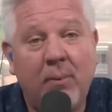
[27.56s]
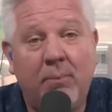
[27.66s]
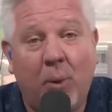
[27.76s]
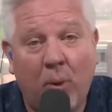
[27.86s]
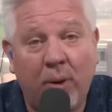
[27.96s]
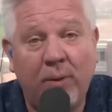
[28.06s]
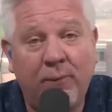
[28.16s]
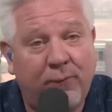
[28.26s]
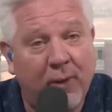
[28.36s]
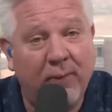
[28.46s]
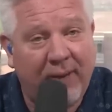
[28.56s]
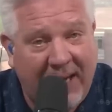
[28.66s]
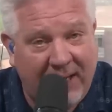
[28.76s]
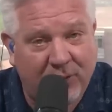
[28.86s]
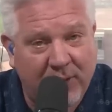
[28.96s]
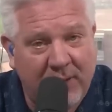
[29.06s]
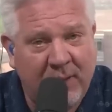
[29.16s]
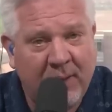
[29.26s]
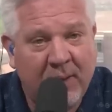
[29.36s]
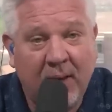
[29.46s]
полными
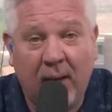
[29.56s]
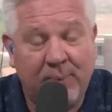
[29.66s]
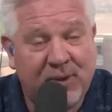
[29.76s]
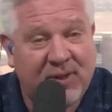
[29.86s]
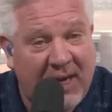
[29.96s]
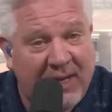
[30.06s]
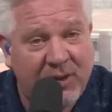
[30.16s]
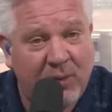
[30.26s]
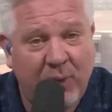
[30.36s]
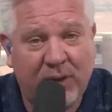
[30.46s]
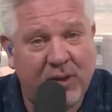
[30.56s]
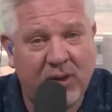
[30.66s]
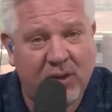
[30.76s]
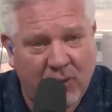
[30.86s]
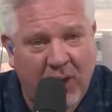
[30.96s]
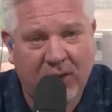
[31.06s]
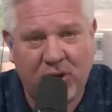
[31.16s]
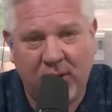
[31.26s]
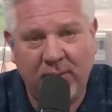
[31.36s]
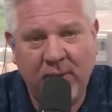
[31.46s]
ненависти — одержимыми
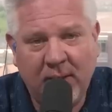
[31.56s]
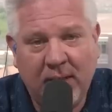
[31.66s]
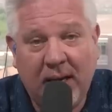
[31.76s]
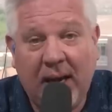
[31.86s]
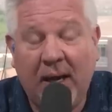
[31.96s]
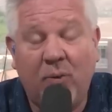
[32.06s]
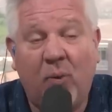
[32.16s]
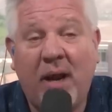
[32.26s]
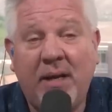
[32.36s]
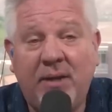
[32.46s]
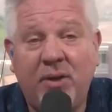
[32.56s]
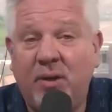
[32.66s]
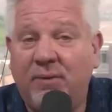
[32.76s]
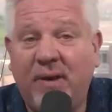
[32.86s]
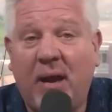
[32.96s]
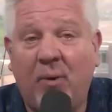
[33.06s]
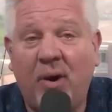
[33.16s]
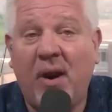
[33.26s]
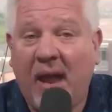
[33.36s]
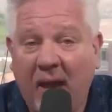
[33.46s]
разрушением и готовыми принять к
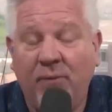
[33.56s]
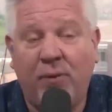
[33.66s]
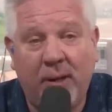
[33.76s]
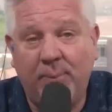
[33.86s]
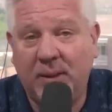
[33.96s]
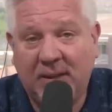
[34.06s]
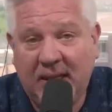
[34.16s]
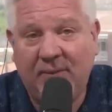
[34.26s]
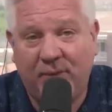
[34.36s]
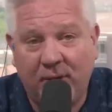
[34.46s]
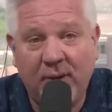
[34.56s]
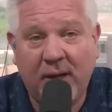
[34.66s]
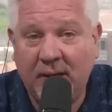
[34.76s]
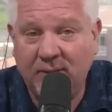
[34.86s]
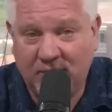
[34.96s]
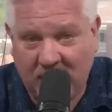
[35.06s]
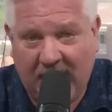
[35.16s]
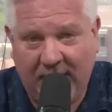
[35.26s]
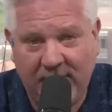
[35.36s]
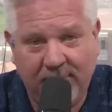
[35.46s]
себе любого
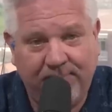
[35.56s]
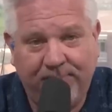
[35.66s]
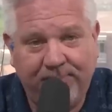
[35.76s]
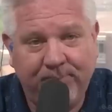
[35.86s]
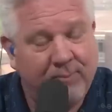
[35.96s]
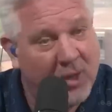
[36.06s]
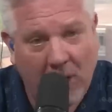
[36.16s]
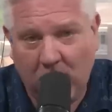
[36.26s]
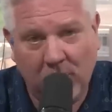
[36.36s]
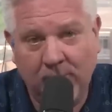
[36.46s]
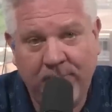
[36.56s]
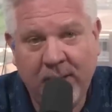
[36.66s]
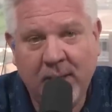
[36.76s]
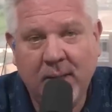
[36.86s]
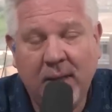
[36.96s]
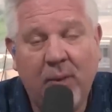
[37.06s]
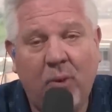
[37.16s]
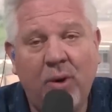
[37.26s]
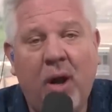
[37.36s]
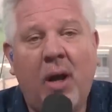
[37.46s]
уверовавшего. Нет, они
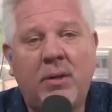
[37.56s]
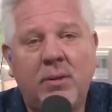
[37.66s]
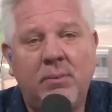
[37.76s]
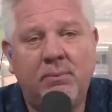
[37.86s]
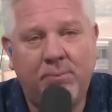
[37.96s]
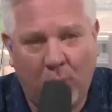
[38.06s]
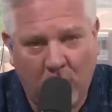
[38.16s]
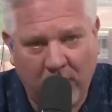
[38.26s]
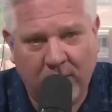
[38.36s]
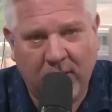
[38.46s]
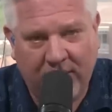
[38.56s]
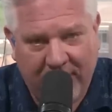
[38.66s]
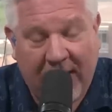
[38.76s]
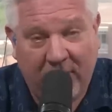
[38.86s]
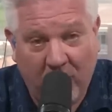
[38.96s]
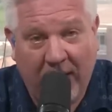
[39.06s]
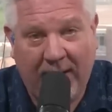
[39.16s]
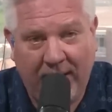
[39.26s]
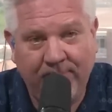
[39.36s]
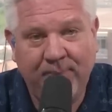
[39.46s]
не родились
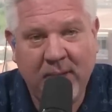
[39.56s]
такими.